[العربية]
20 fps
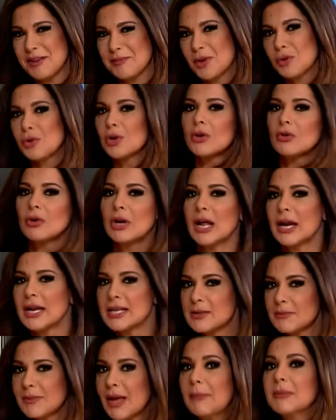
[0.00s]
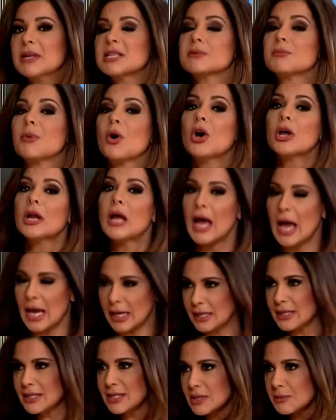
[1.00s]
آه، بيقولوا لك انه لا لازم تعملي سبور
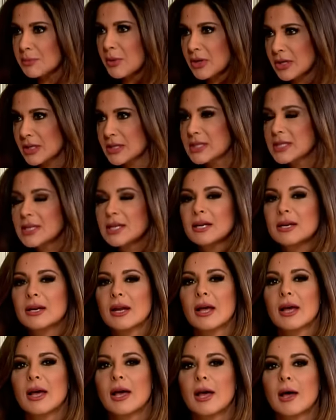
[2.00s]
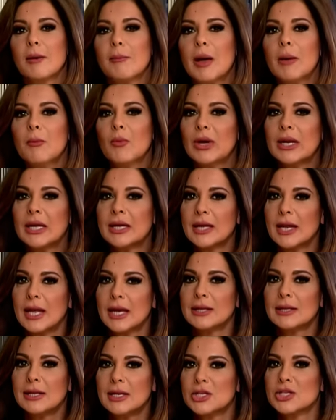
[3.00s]
اكيد سبور كثير آه، مهم ولكن
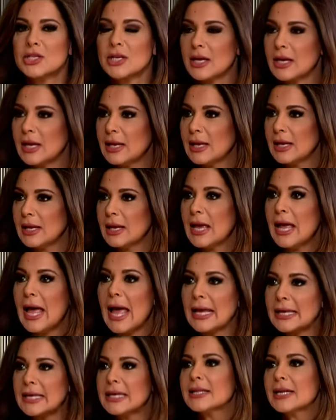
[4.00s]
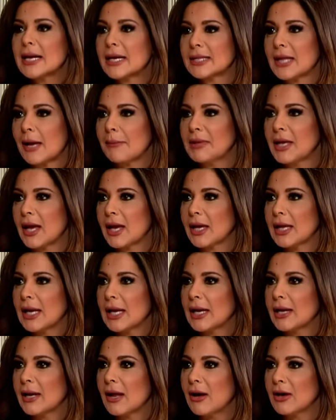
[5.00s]
هيدي الاشياء يلي اكيد رح تعمليها
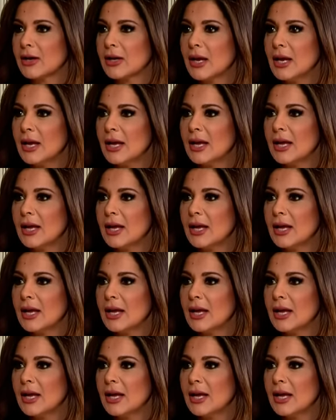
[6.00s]
خلال النهار اشياء